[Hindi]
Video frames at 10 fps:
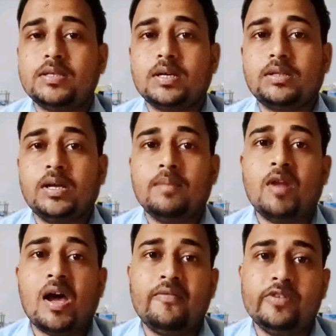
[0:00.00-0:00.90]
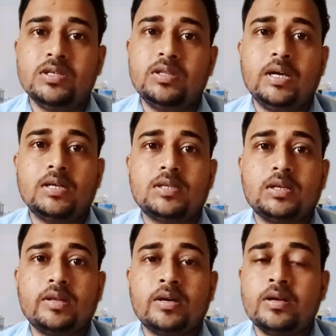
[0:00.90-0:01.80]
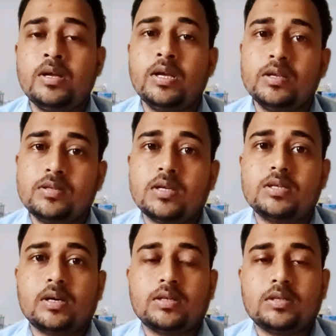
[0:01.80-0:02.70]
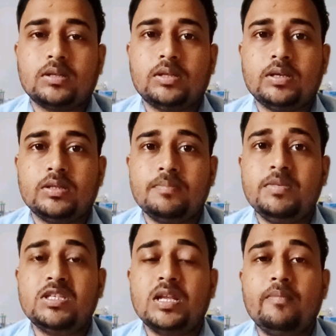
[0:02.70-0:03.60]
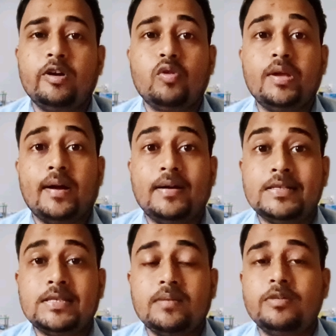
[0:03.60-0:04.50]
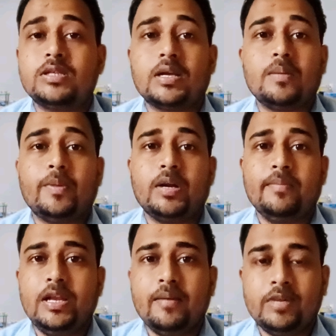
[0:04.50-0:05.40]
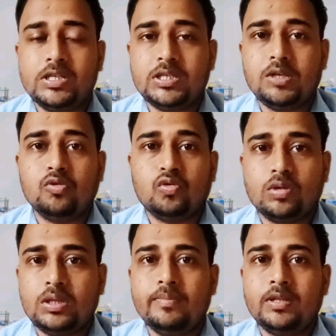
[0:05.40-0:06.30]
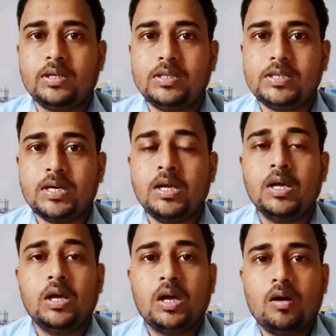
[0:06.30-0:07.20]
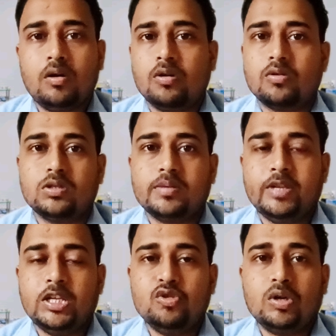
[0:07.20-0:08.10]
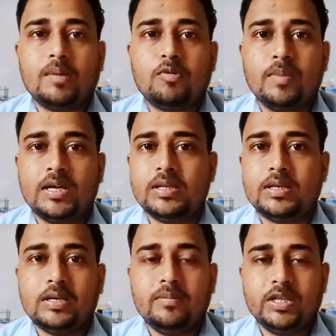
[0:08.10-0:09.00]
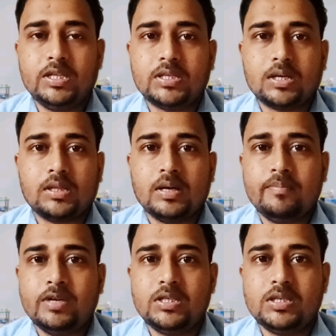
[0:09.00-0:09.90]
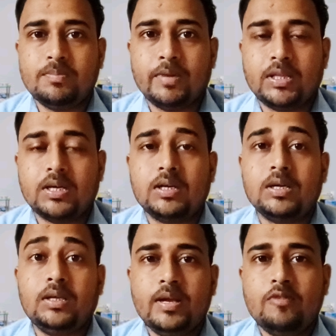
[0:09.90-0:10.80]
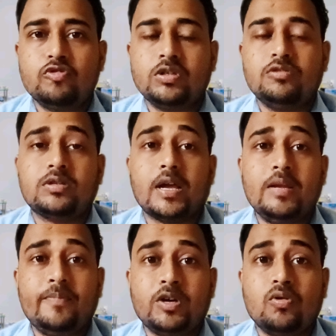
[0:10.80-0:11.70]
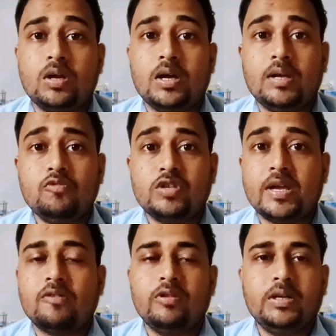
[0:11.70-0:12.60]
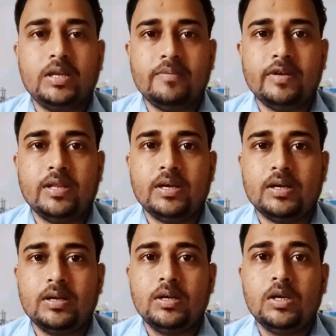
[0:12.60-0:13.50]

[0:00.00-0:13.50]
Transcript: दे सकता है ब्लार विजन दे सकता है सर चकरा सकता है जब भी इसके अलावा कोई अनडिजरेबल साइड इफेक्ट मिले आप मेडिसिन को तुरंत ही बंद कीजिए और डॉक्टर से मिलिए जो कि आपको बेहतर ट्रीटमेंट दे सकता है मेडिसिन बंद करके या उसका जो साइड इफेक्ट हो रहा है उसके अकॉर्डिंग ट्रीटमेंट देके